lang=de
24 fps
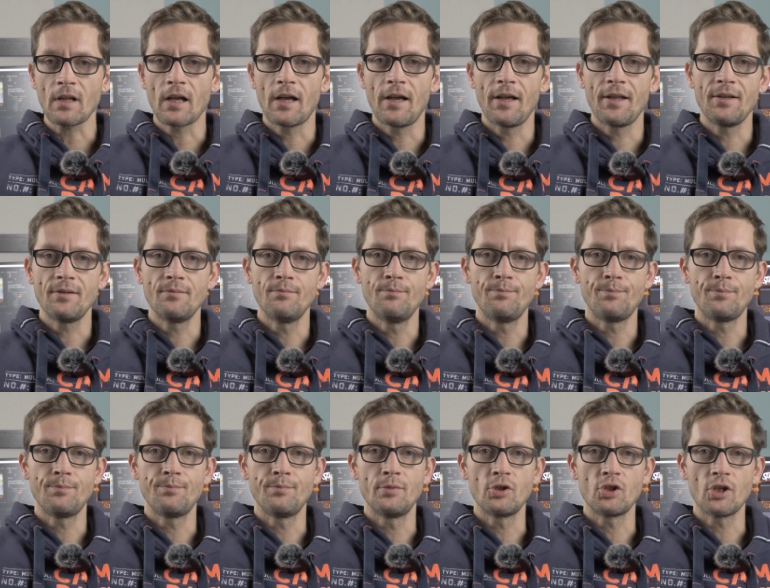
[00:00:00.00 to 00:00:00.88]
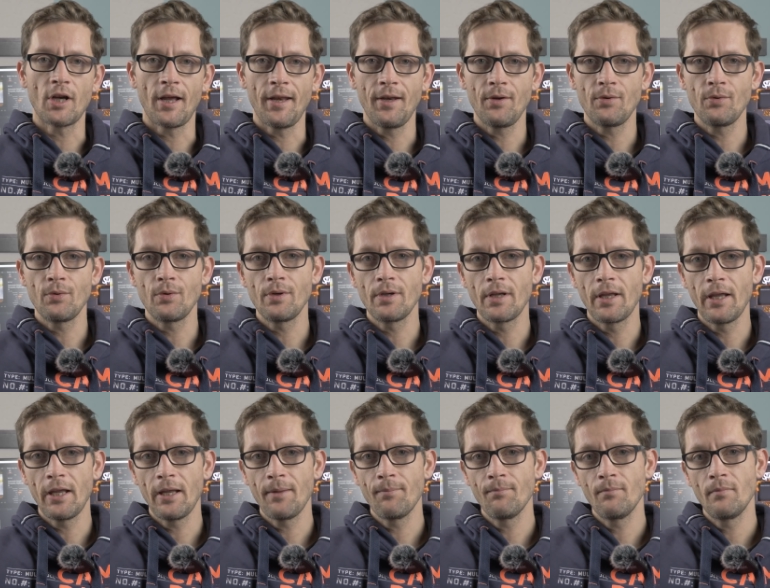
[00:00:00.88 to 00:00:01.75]
eine Bescheinigung
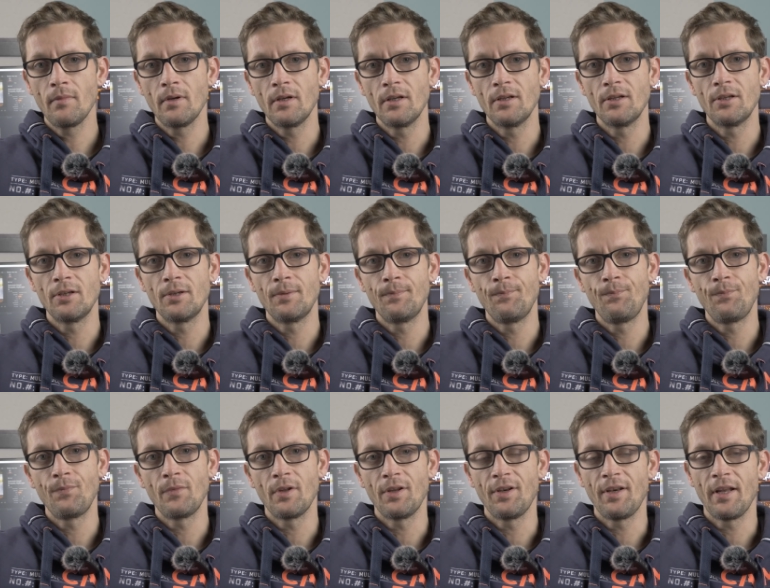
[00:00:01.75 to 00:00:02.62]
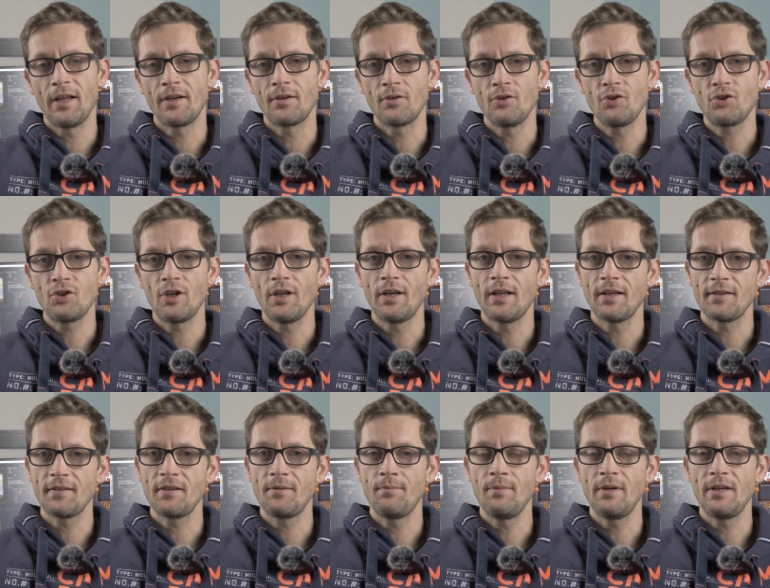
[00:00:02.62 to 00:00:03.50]
gegeben, ähm, in der drin steht,
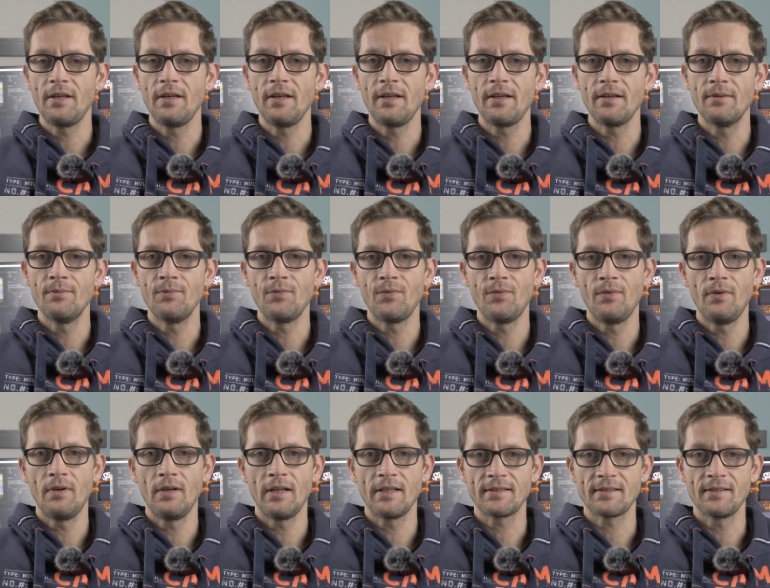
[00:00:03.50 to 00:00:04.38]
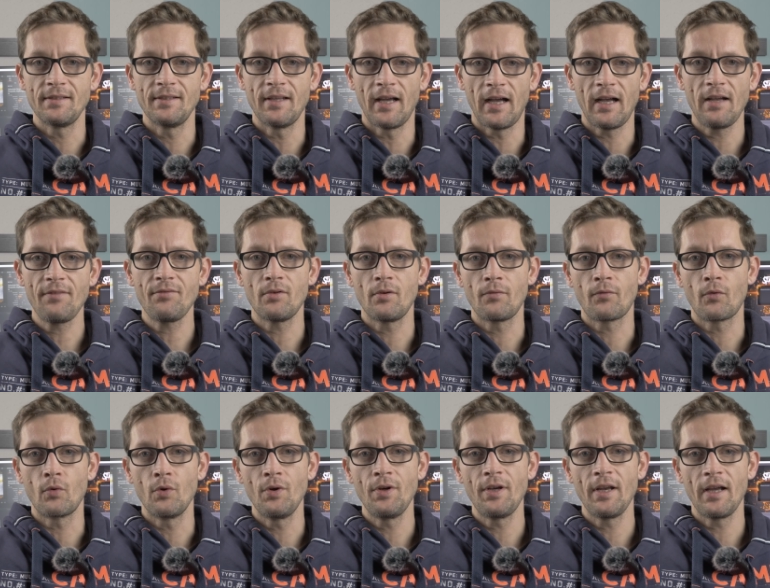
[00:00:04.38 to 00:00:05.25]
dass ich mich nicht impfen lassen darf
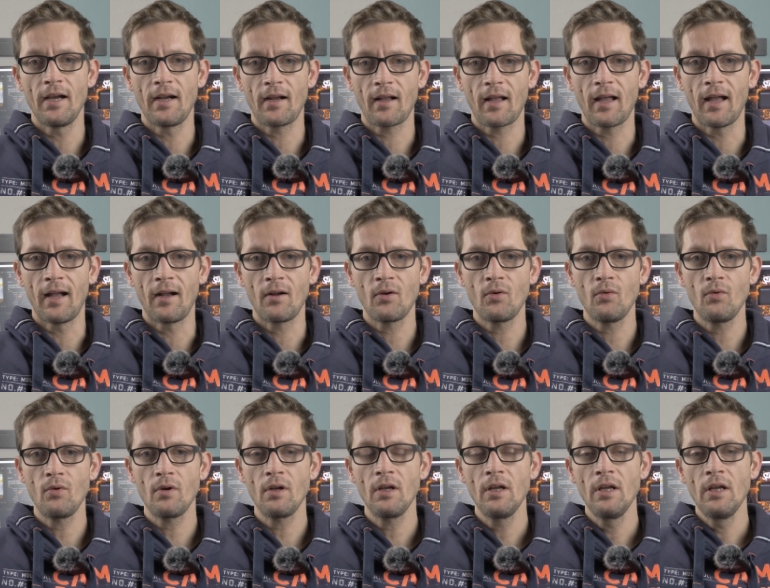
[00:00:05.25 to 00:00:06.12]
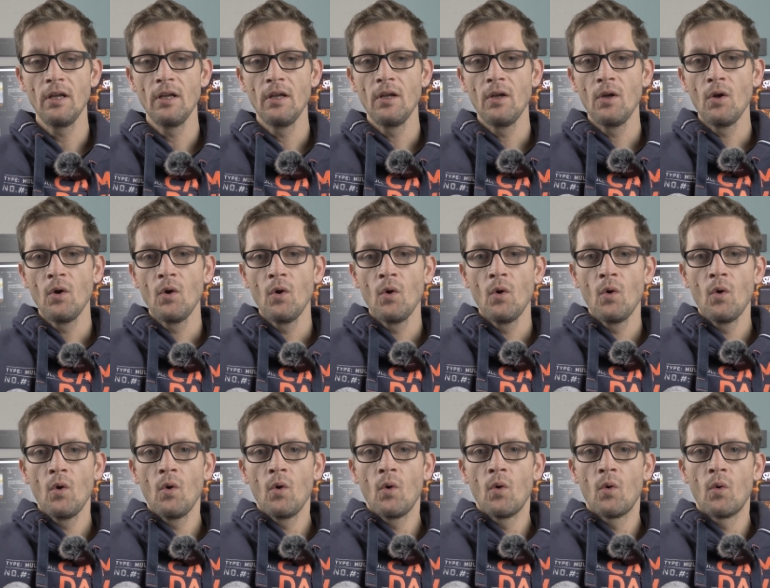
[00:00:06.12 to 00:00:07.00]
aufgrund der Erkrankung.
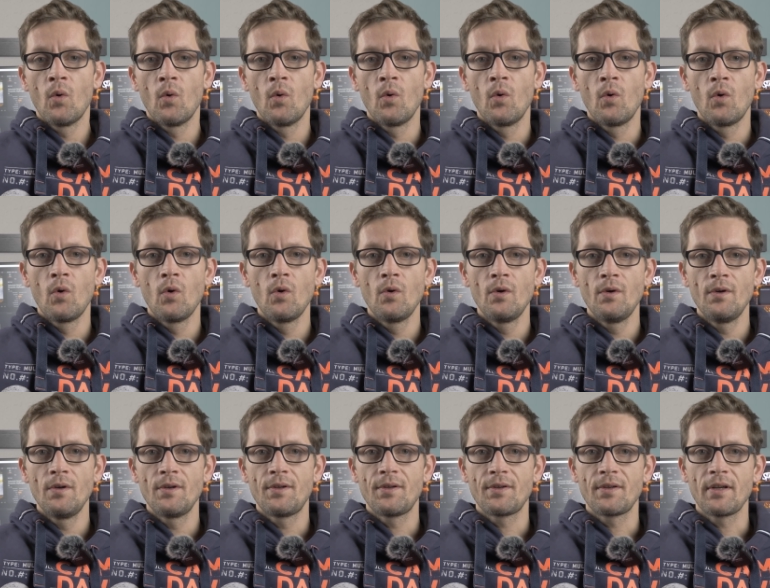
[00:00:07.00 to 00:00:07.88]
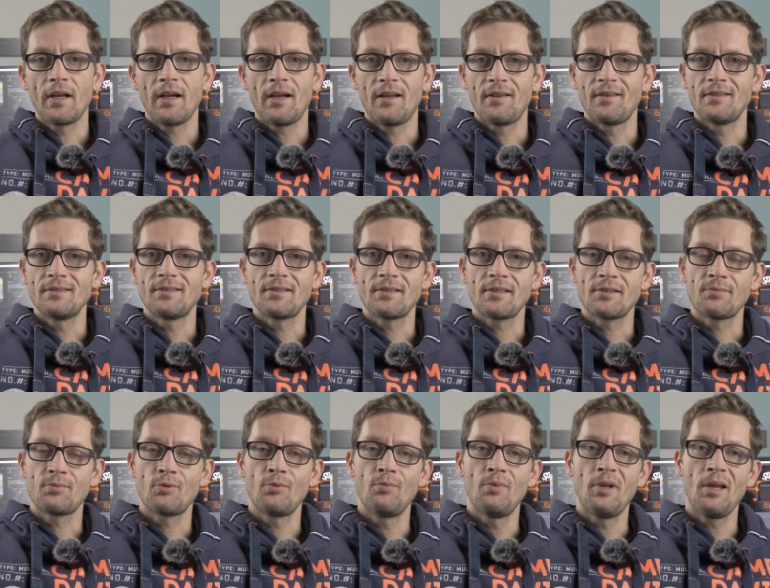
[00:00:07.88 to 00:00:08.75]
Und ja, das ist
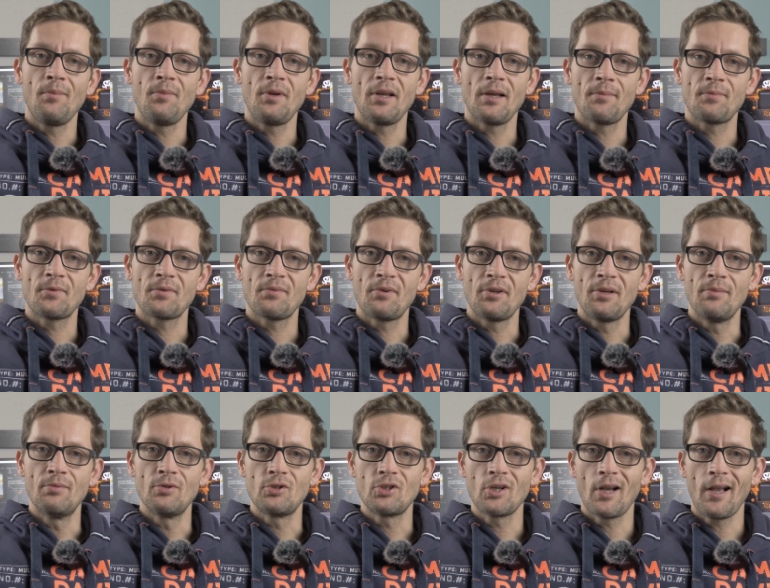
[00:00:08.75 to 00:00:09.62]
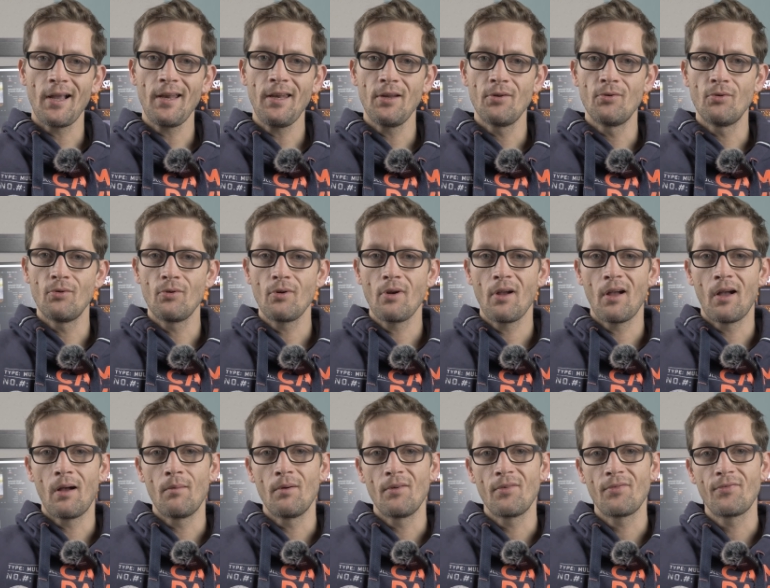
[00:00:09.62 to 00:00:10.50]
das Problem. Ich habe zwar die Bescheinigung,
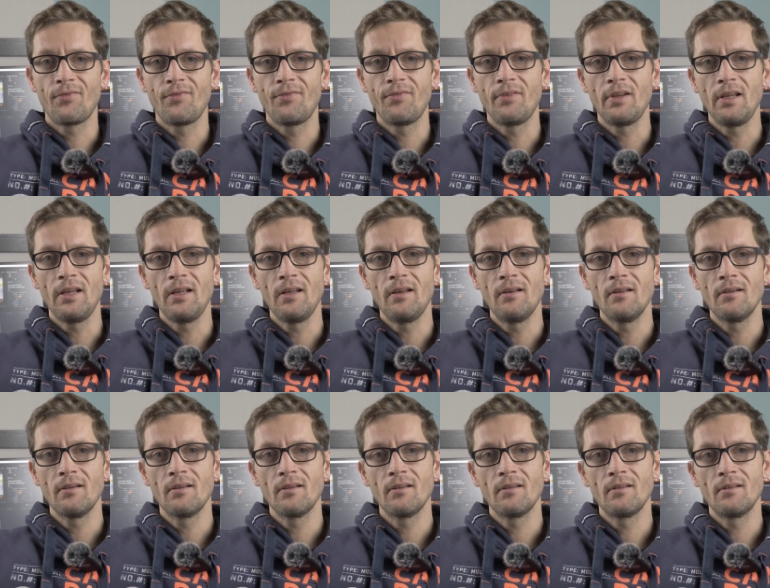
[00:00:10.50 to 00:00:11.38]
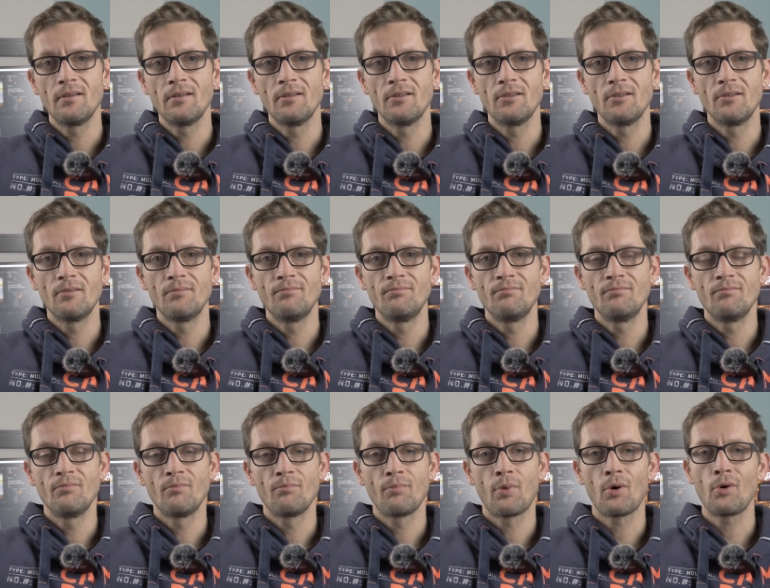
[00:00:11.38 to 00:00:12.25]
aber viele
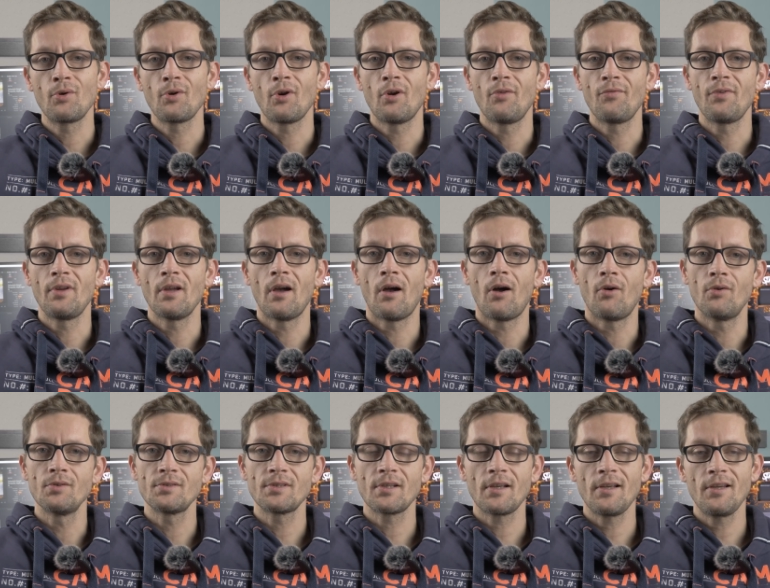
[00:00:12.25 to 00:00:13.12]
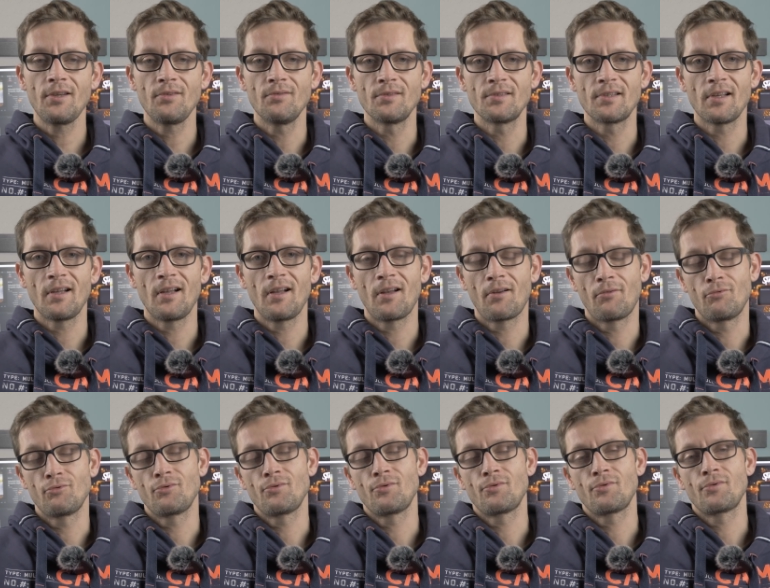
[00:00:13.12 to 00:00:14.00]
ähm, pochen auf ihr Hausrecht und sagen, es
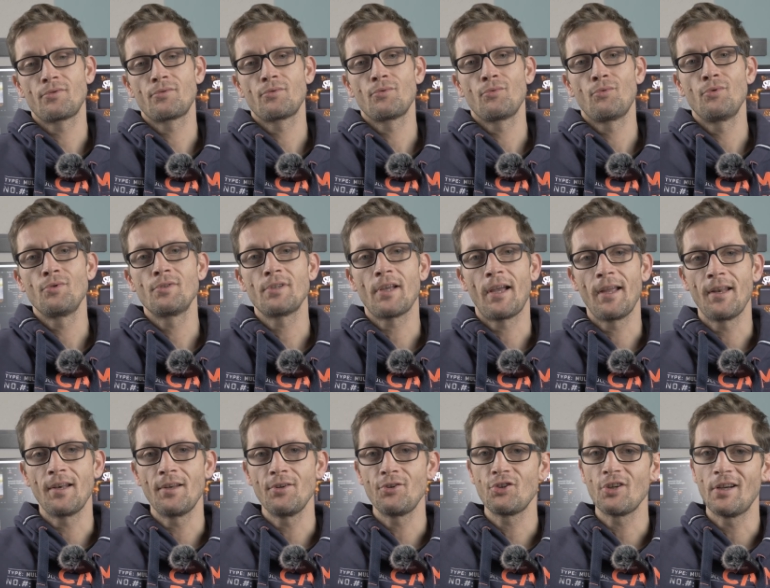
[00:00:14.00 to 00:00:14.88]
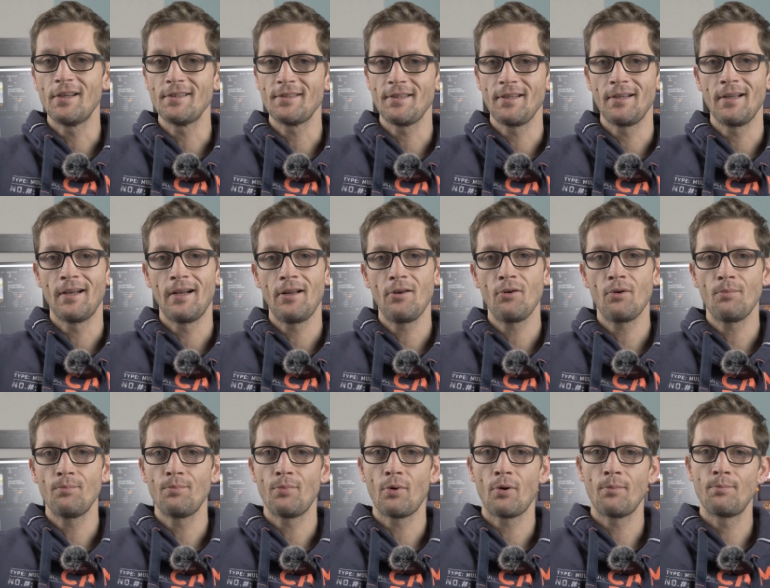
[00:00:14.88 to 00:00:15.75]
ist uns eigentlich scheißegal,
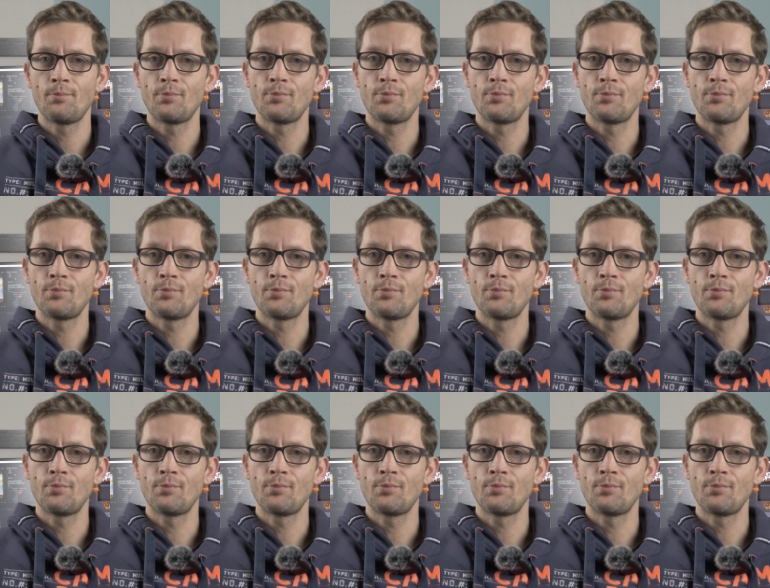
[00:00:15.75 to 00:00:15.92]
ob, ob